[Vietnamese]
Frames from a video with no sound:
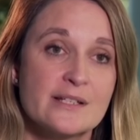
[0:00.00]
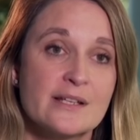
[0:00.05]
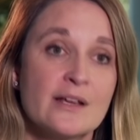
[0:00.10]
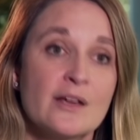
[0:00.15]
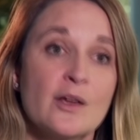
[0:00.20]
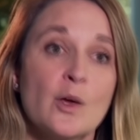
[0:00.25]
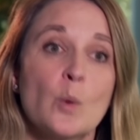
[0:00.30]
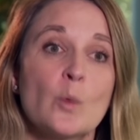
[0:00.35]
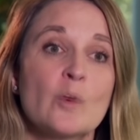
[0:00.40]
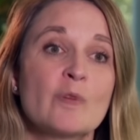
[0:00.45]

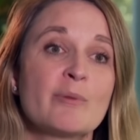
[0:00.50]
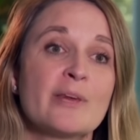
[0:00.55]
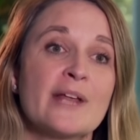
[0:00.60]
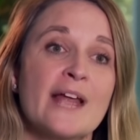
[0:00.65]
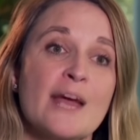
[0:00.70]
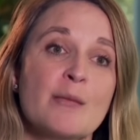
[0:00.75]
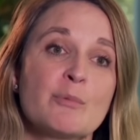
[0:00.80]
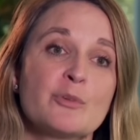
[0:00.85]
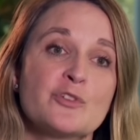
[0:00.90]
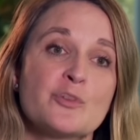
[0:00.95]
Việc mạng
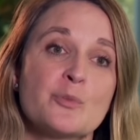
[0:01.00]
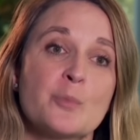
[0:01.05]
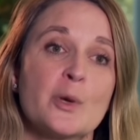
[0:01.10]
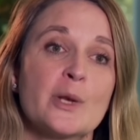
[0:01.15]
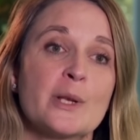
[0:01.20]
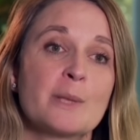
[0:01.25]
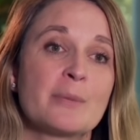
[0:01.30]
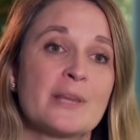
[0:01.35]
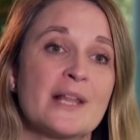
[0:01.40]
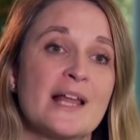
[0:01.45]
Optus ngừng
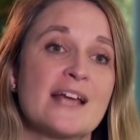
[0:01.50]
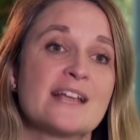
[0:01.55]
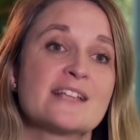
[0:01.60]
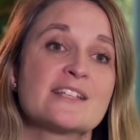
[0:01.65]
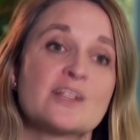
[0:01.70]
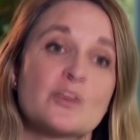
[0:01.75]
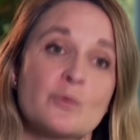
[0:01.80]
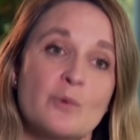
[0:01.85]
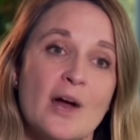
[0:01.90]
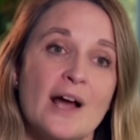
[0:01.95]
hoạt động ở
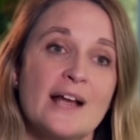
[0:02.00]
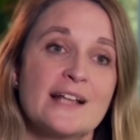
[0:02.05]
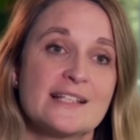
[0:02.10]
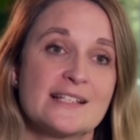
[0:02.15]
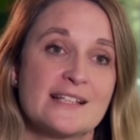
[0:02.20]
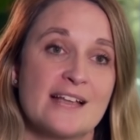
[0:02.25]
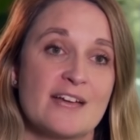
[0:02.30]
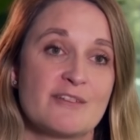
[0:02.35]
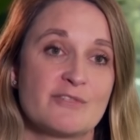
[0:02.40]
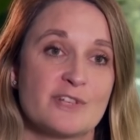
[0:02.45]

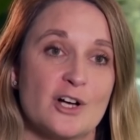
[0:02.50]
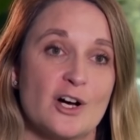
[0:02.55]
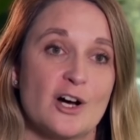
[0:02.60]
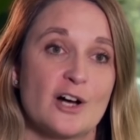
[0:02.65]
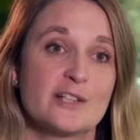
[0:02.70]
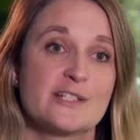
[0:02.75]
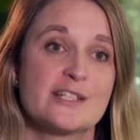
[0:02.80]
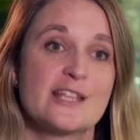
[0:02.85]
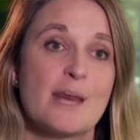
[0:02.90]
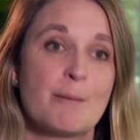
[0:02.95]
Victoria đã gây
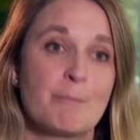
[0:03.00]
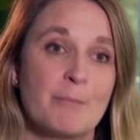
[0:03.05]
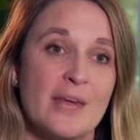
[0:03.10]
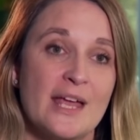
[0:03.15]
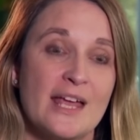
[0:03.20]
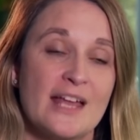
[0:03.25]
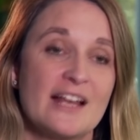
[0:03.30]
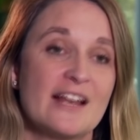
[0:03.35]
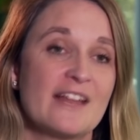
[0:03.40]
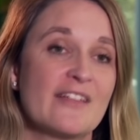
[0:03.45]
ảnh hưởng
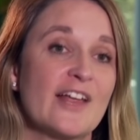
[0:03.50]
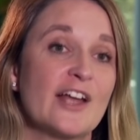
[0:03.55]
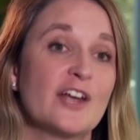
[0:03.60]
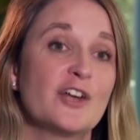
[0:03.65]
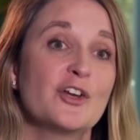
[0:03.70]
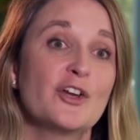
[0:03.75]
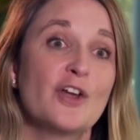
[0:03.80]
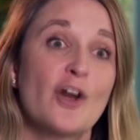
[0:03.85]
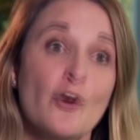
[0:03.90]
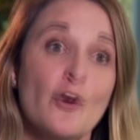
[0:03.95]
đến người dùng